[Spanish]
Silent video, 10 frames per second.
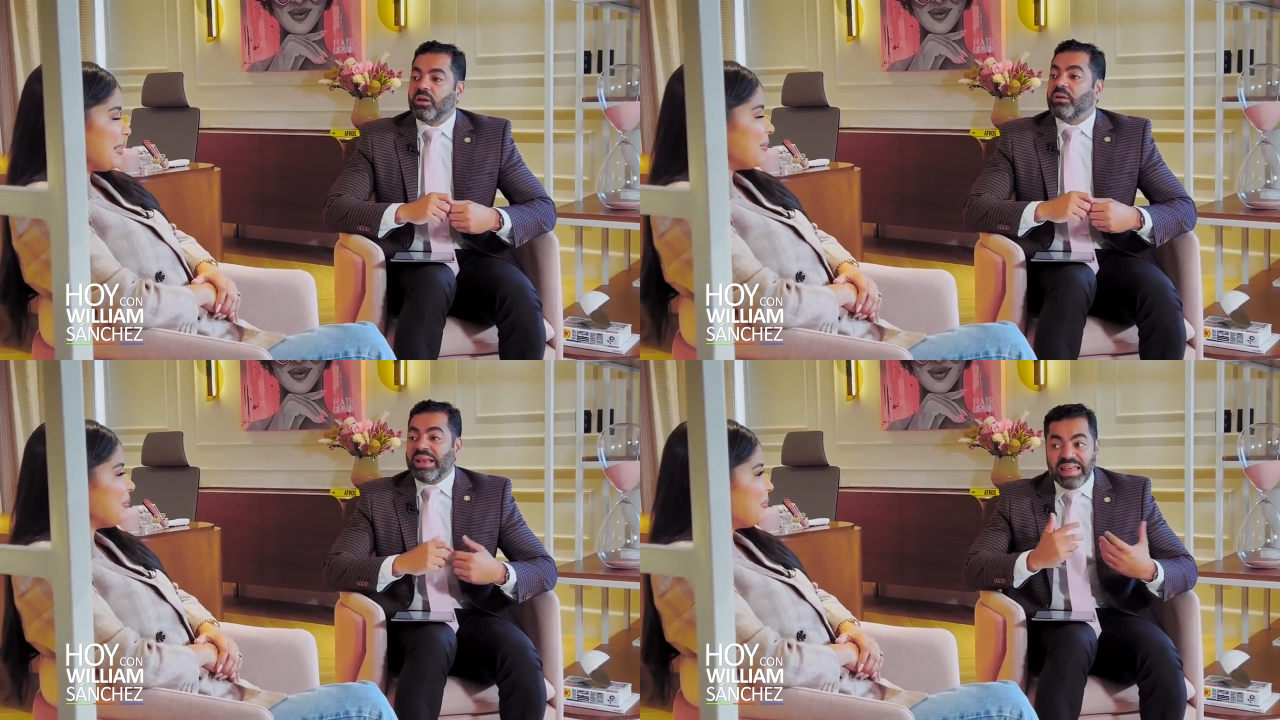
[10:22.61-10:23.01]

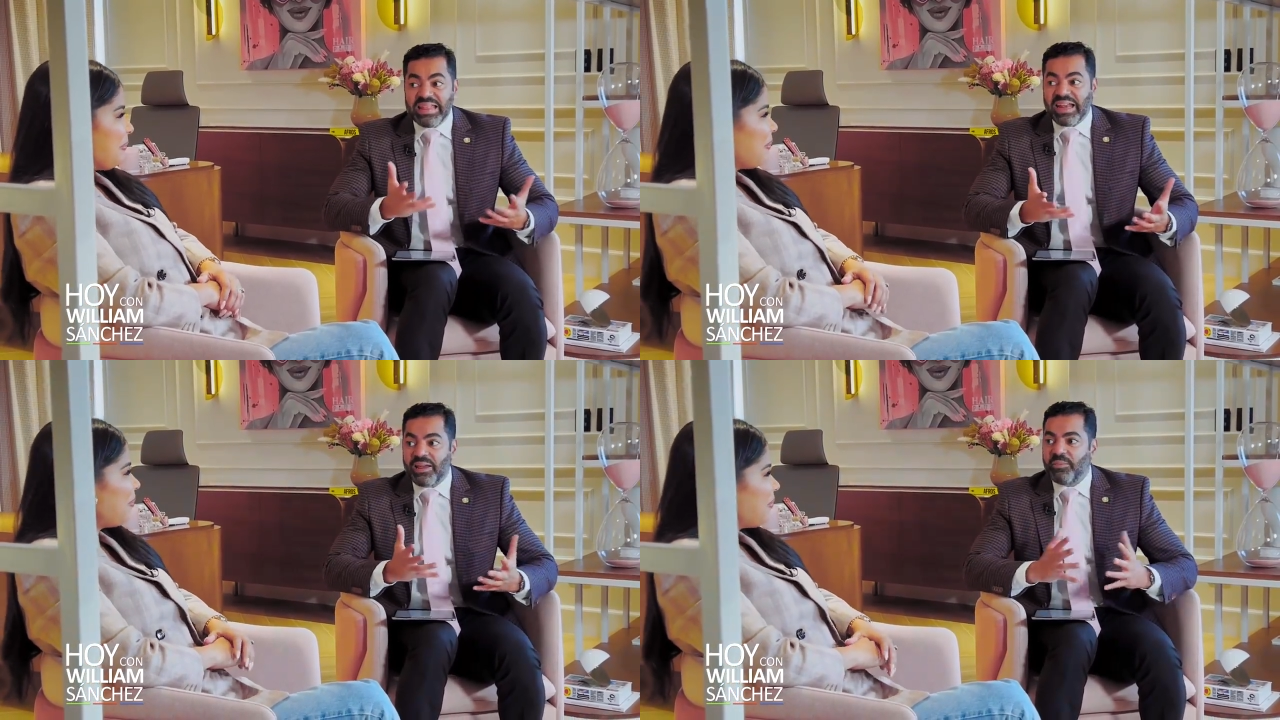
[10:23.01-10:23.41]

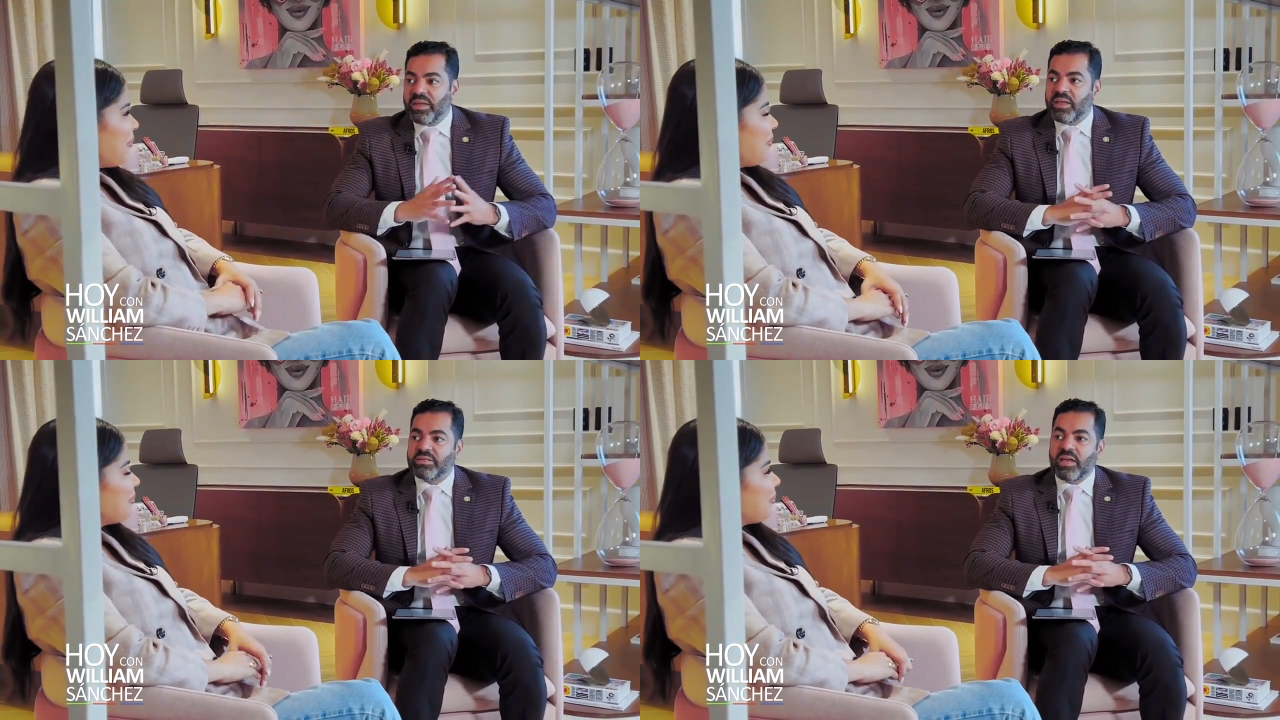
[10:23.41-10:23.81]
líderes en
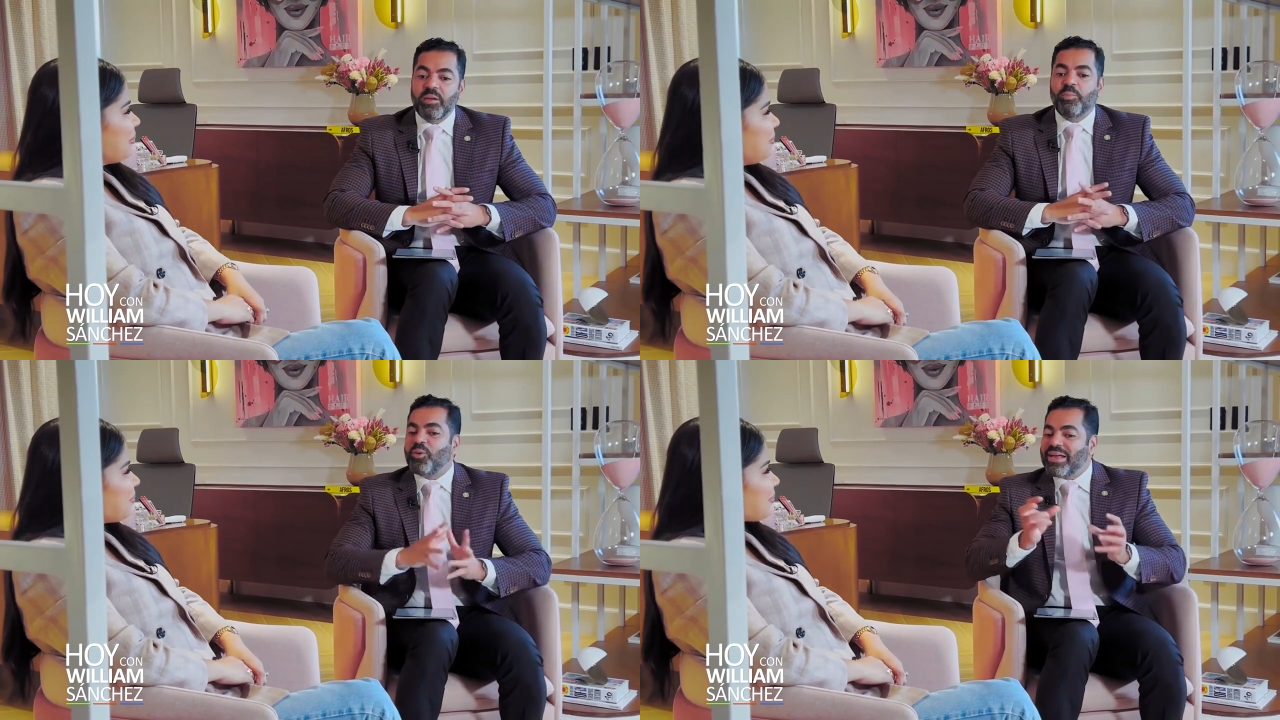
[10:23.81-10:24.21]
belleza y
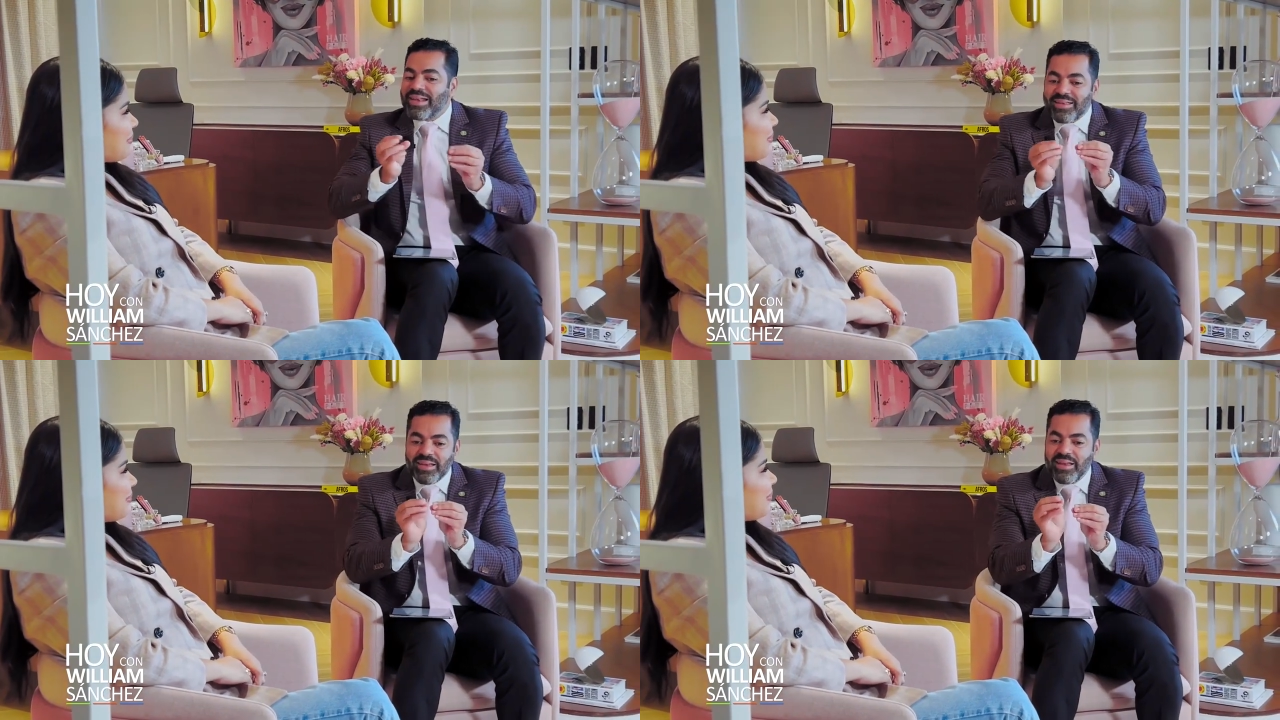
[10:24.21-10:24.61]

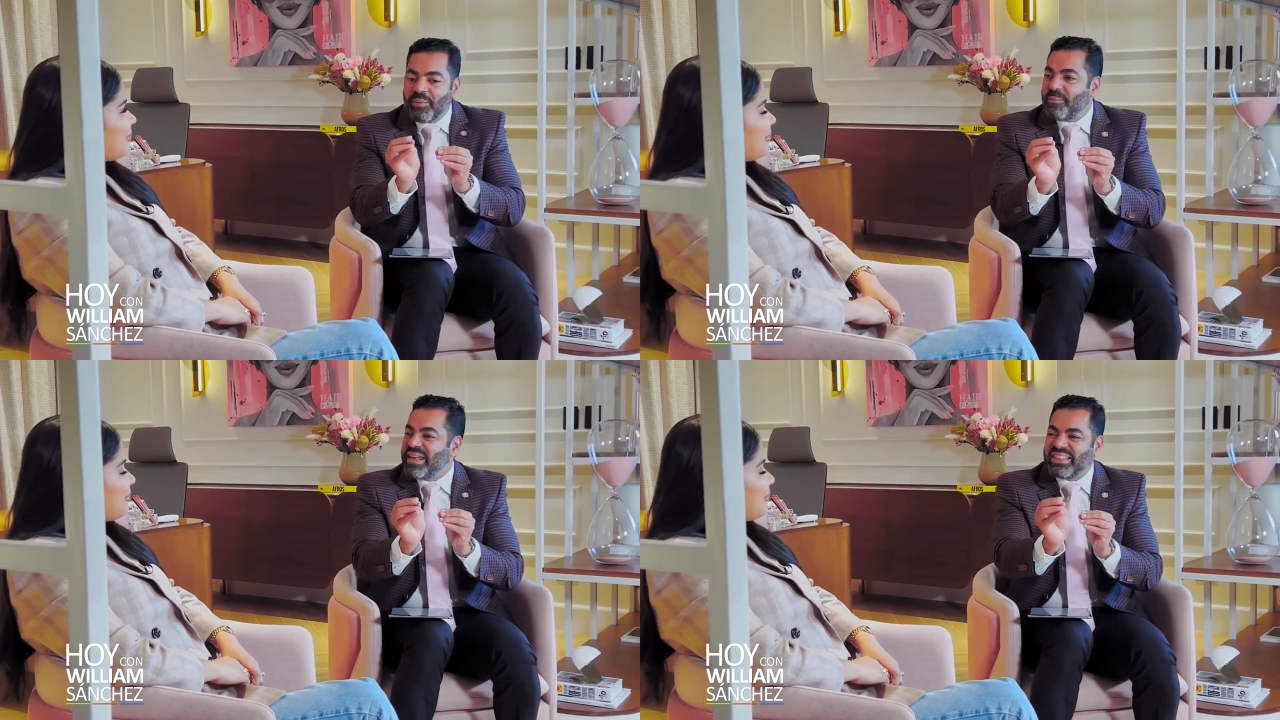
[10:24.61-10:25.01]
poder
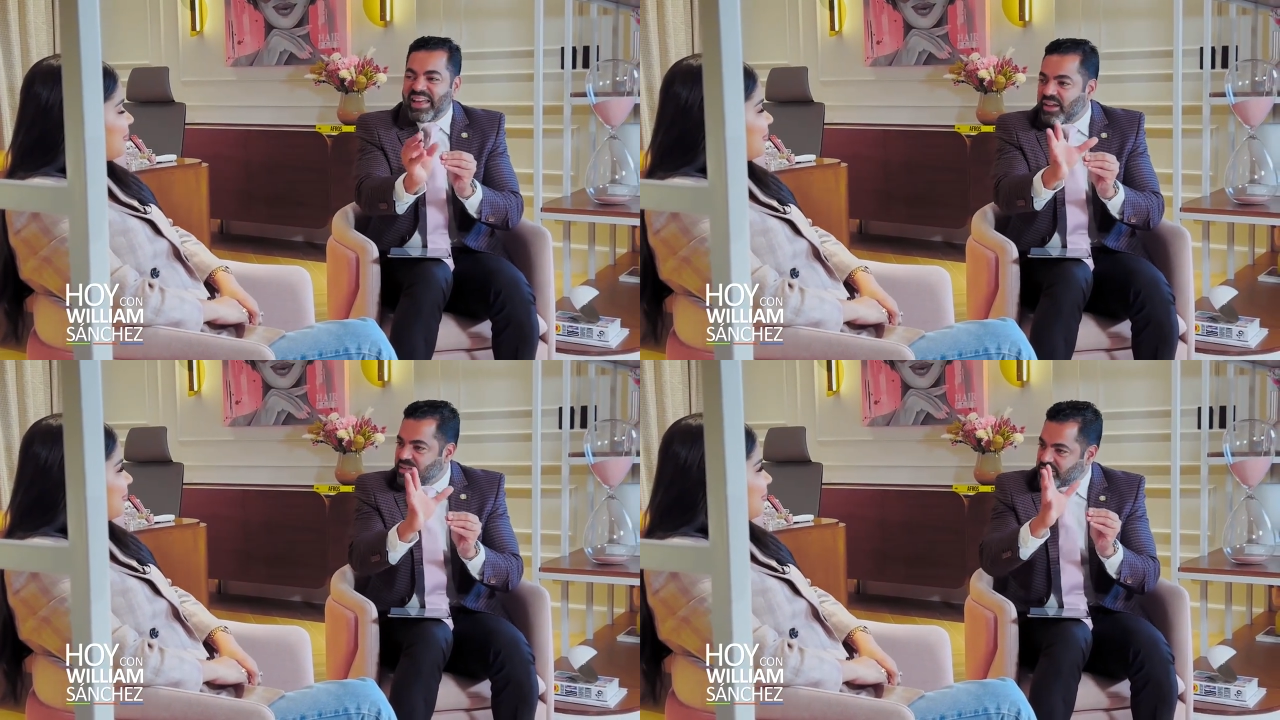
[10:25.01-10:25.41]

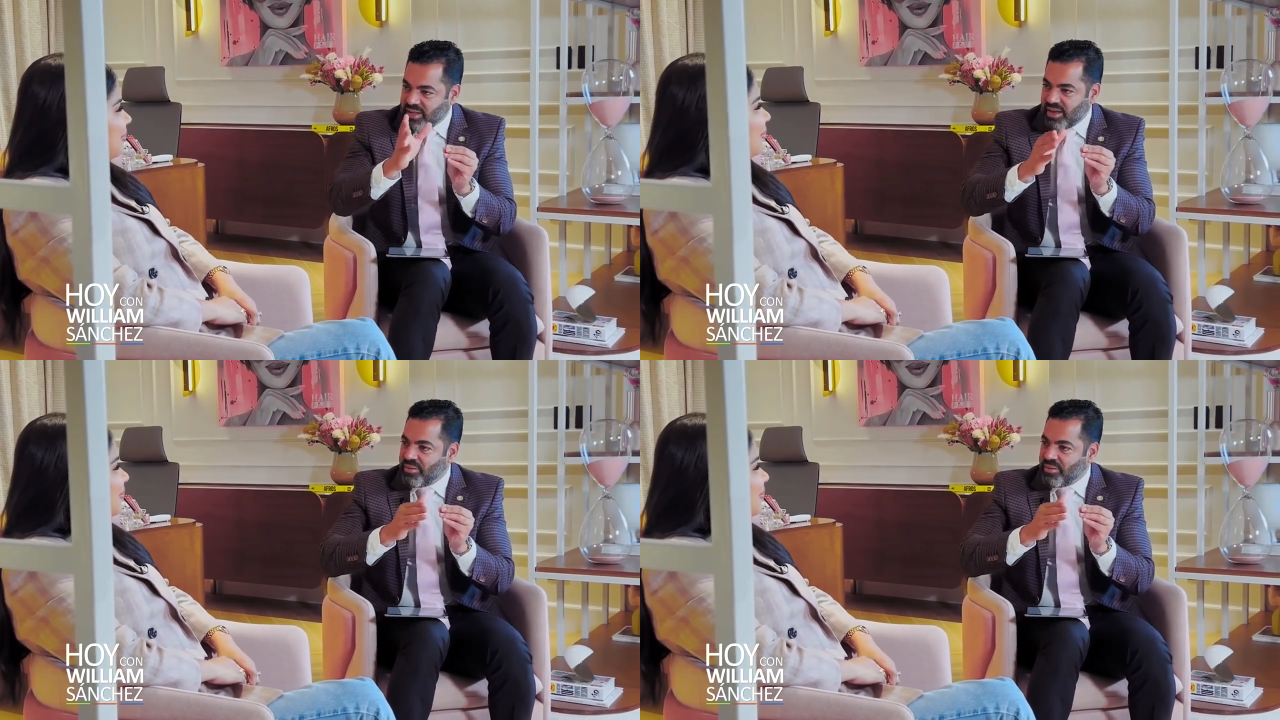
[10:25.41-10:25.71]
meterse,